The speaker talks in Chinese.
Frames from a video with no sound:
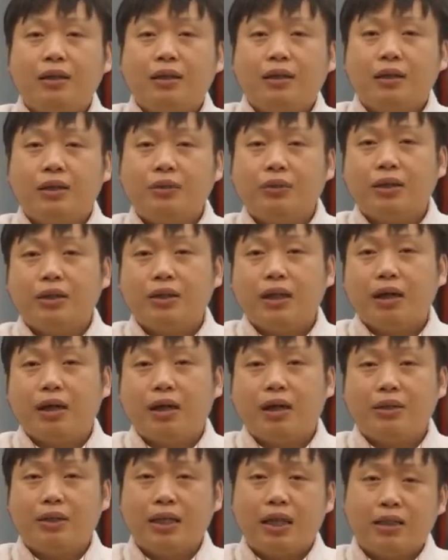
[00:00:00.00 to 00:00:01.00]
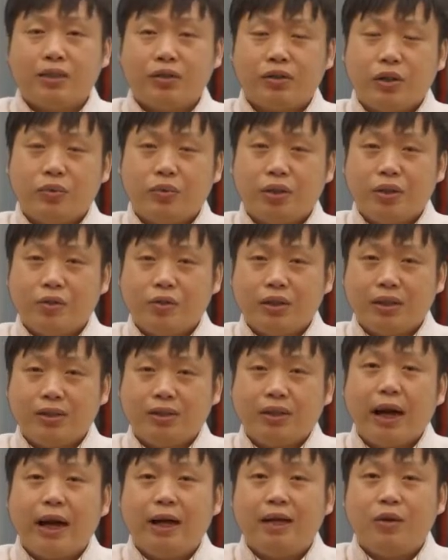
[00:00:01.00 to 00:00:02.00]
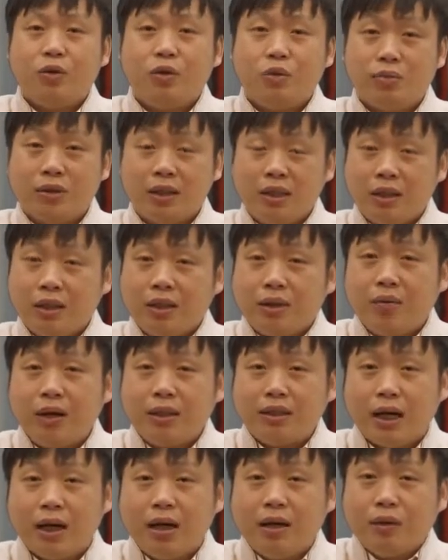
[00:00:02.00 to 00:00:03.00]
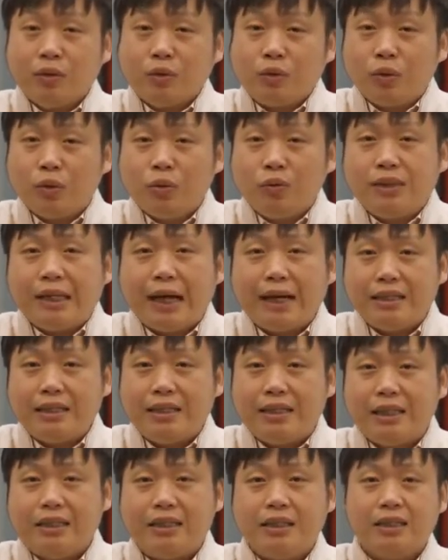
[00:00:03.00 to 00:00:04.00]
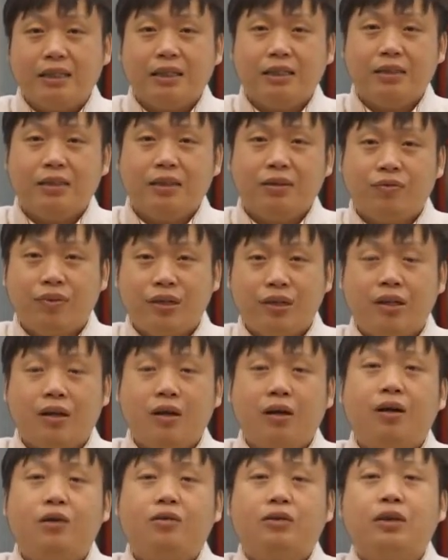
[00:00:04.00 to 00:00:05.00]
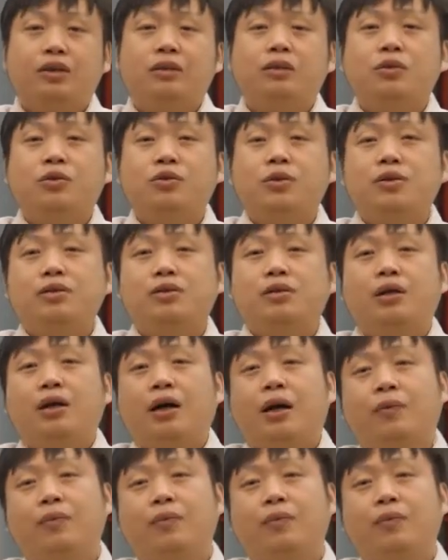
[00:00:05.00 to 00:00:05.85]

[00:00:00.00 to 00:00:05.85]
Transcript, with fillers: 社会上啊，家里稍微有点财力，用我们今天的话讲，中产阶级的一个非常好的一个选择了，